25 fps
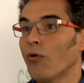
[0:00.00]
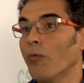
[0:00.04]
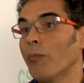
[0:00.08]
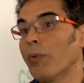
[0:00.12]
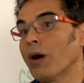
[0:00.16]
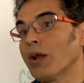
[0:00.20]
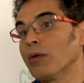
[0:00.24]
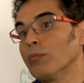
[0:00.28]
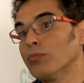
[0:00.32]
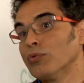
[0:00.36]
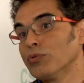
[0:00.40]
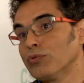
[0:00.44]
on
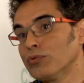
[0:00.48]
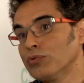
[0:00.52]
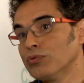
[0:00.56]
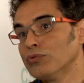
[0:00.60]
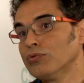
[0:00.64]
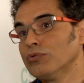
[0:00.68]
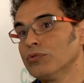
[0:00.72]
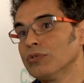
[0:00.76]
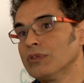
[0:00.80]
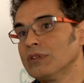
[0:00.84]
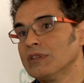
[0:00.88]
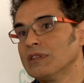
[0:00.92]
parle beaucoup
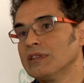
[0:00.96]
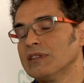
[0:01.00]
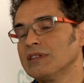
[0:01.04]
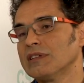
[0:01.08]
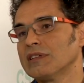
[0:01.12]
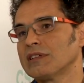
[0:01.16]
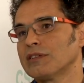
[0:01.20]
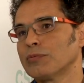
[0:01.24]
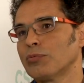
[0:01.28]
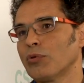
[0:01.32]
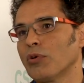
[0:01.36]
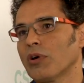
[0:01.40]
des
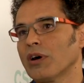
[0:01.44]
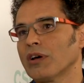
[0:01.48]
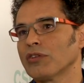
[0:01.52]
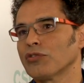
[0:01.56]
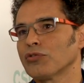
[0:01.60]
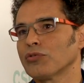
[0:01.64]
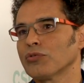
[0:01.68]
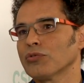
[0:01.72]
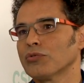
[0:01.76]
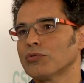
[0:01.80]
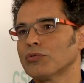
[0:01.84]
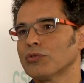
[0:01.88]

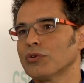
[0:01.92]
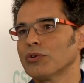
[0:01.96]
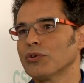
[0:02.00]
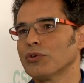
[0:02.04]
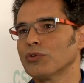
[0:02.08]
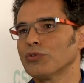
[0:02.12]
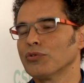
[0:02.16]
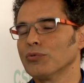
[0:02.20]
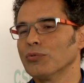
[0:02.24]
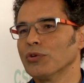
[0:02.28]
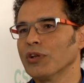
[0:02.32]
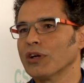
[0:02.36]
explorations
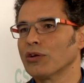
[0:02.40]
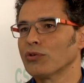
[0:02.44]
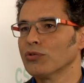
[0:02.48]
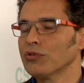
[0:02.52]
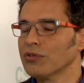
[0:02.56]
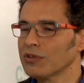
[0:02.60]
euh, de Monaco,